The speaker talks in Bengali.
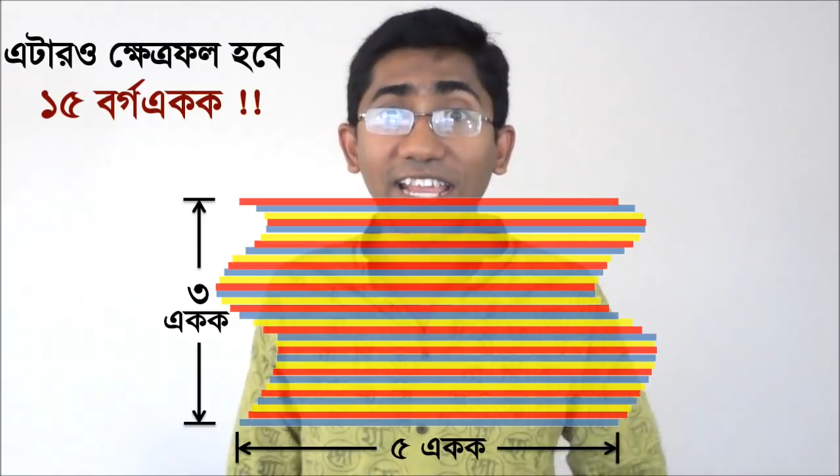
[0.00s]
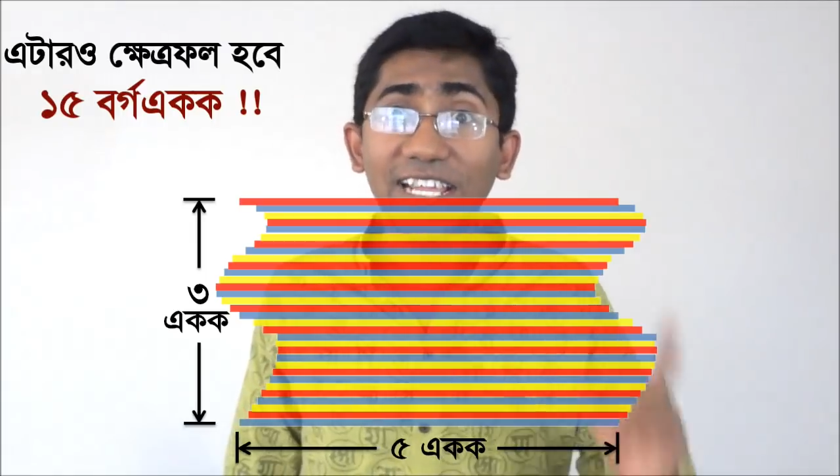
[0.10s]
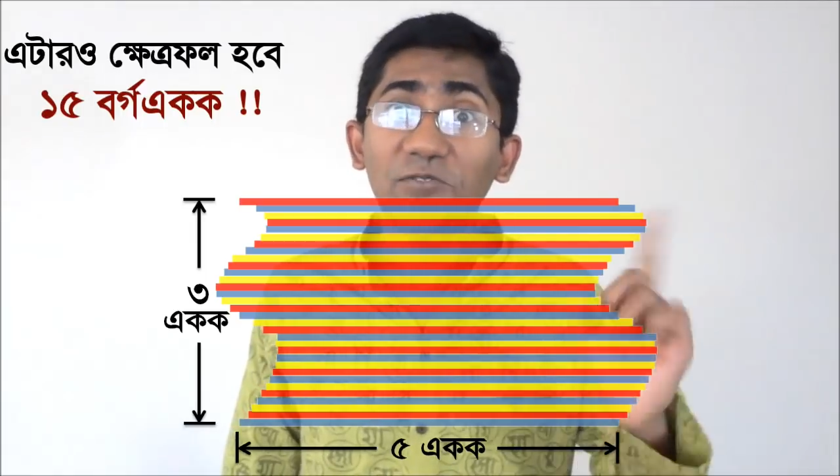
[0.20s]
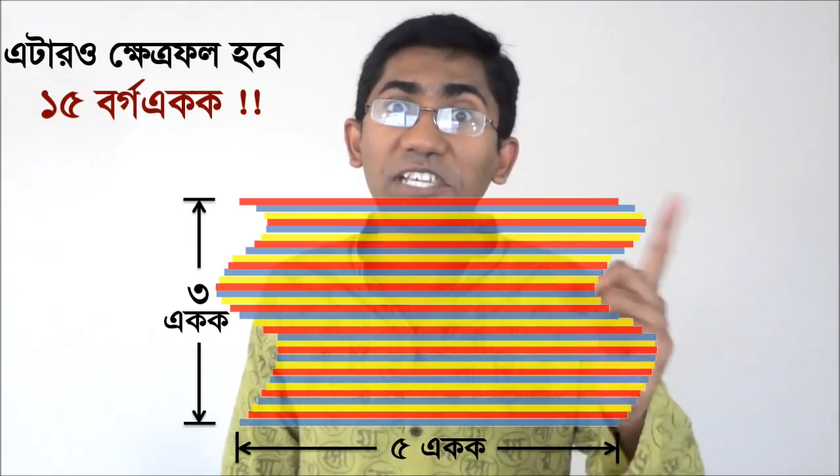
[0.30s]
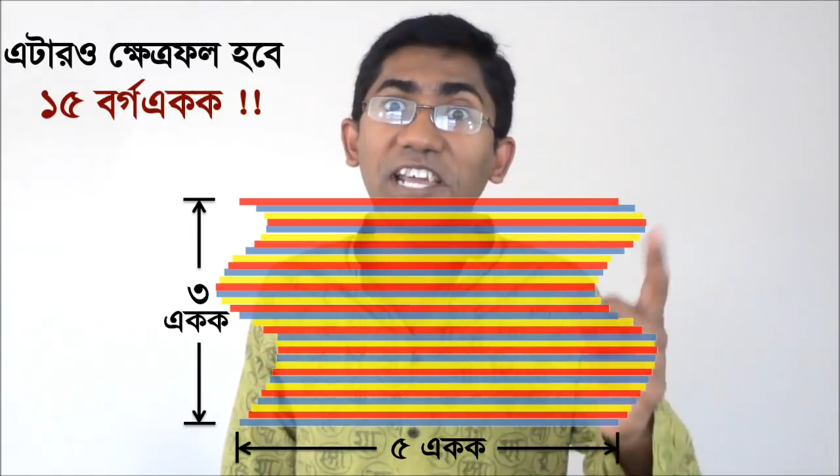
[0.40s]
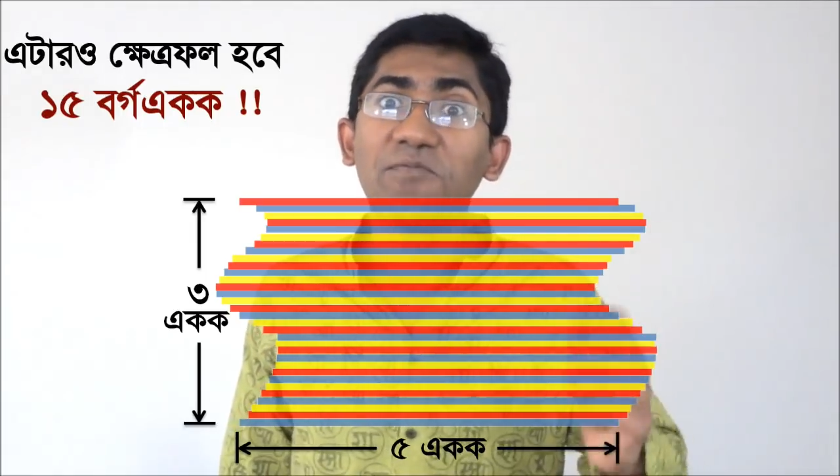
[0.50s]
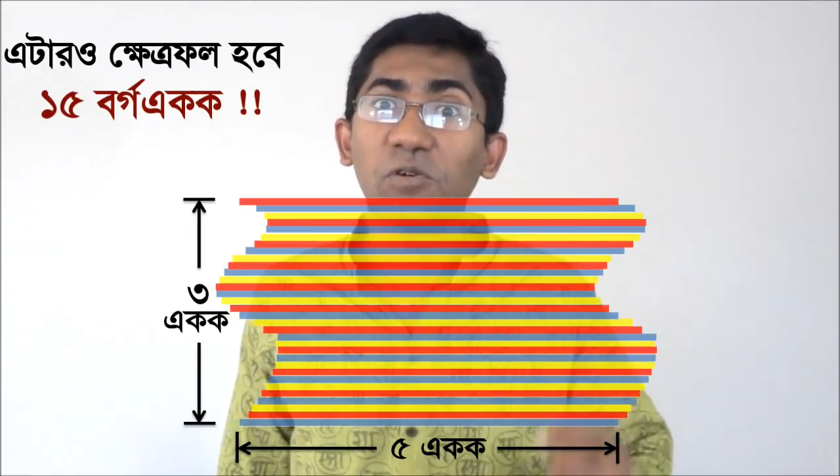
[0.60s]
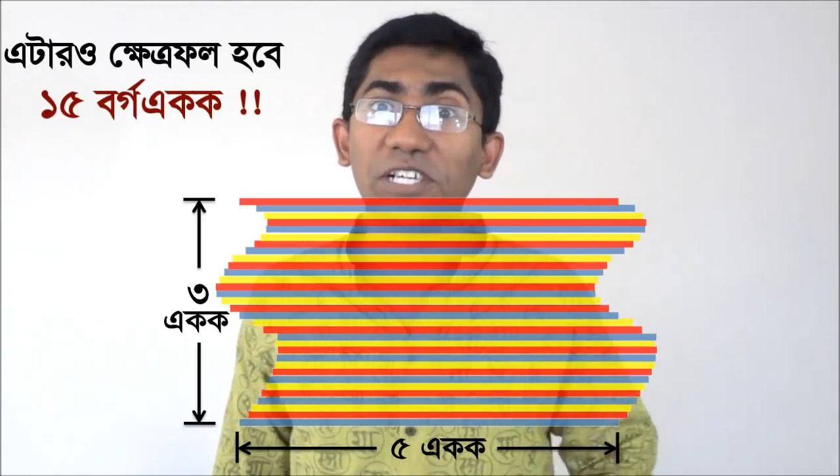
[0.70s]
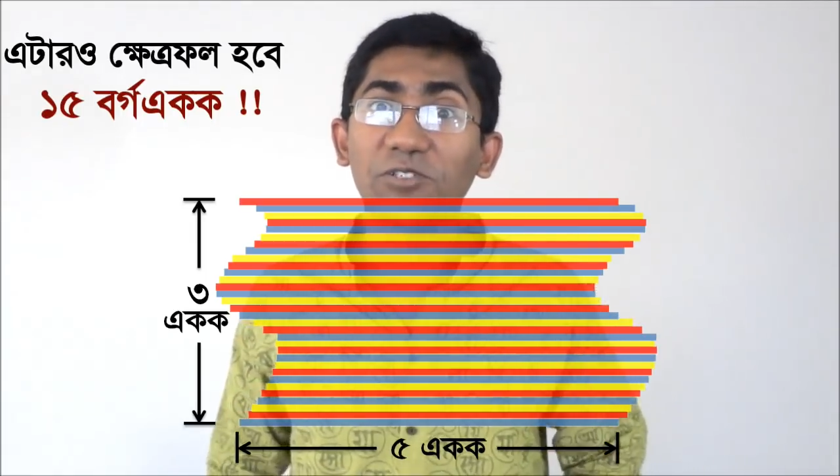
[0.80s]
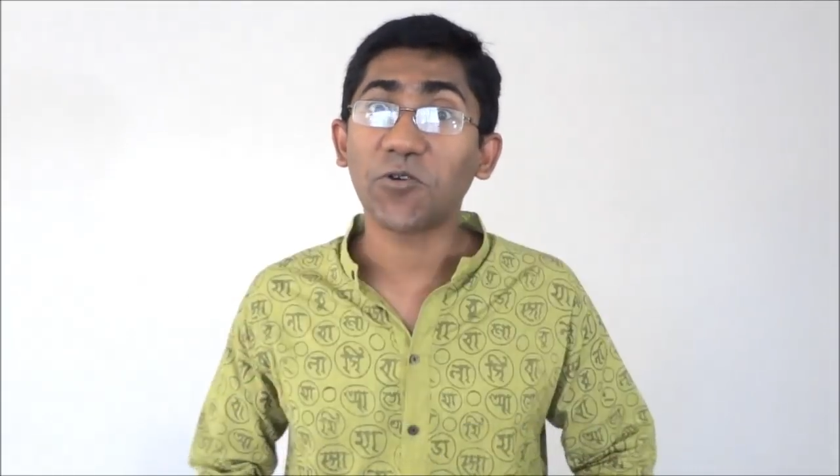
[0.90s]
এটাই হচ্ছে এখানে
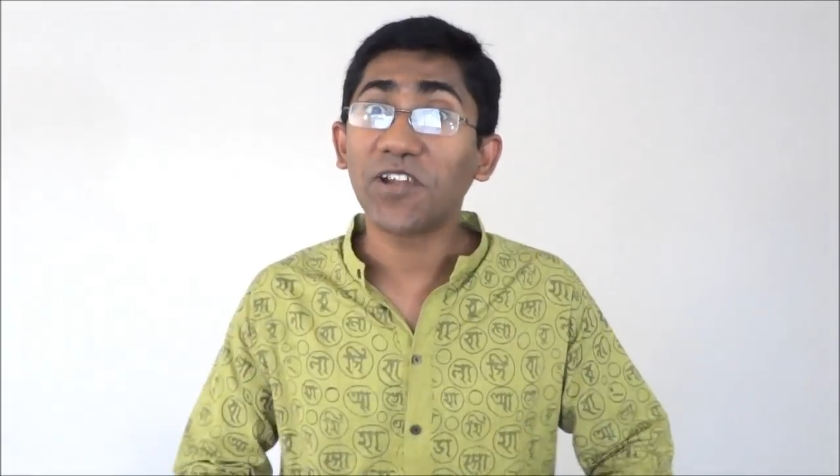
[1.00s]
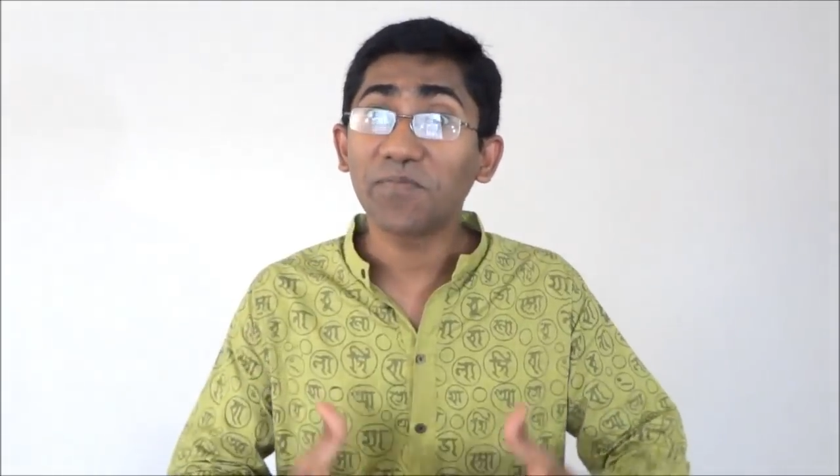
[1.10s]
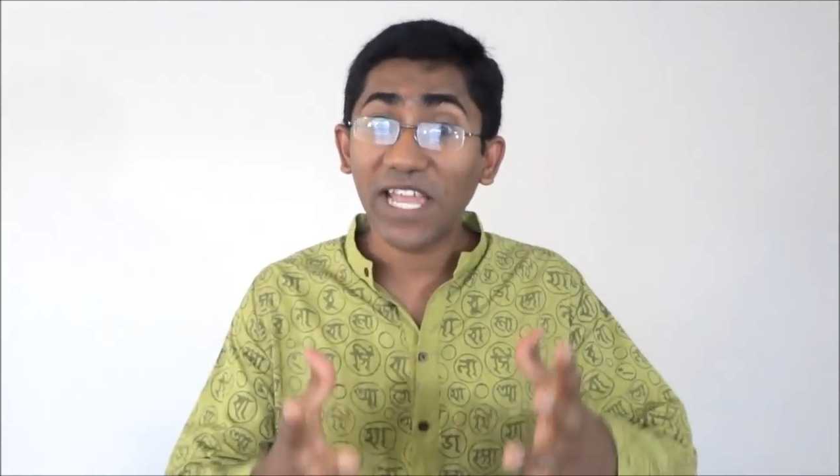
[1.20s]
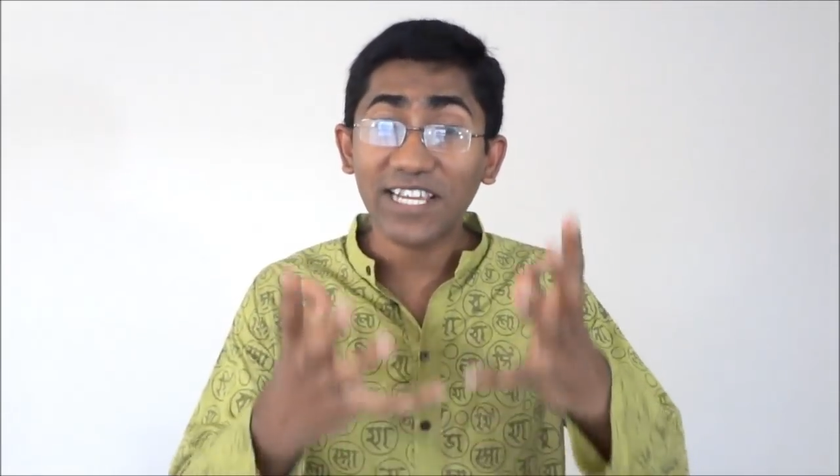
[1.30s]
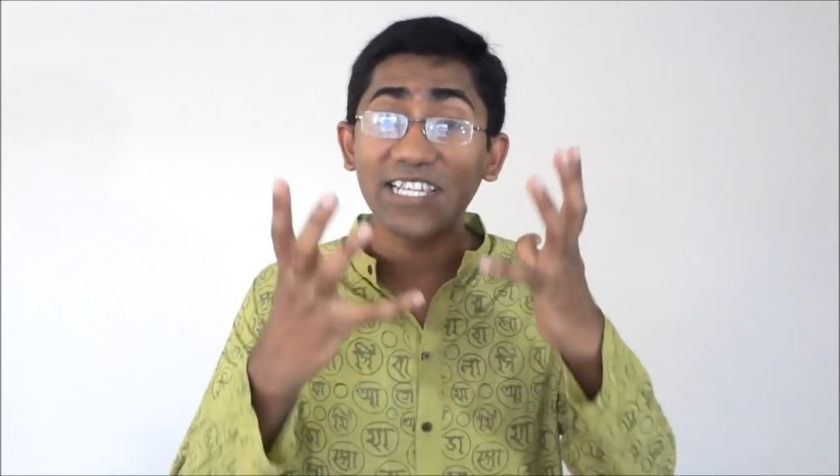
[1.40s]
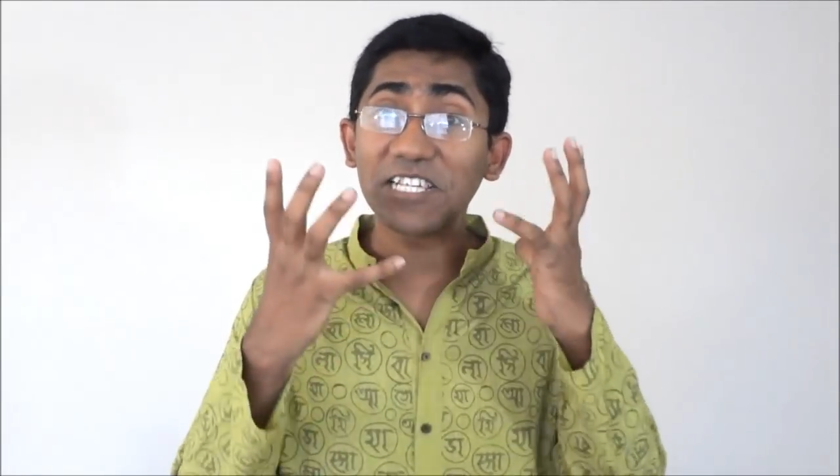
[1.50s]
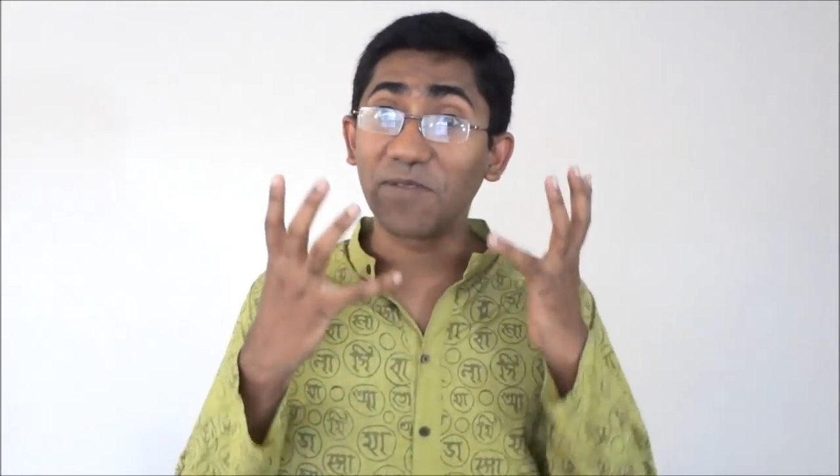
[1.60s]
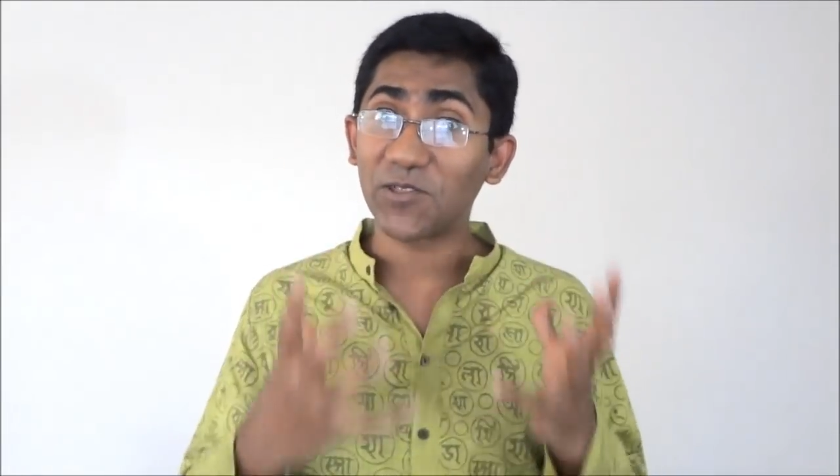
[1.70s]
মজা যখন আপনি একটা জিনিস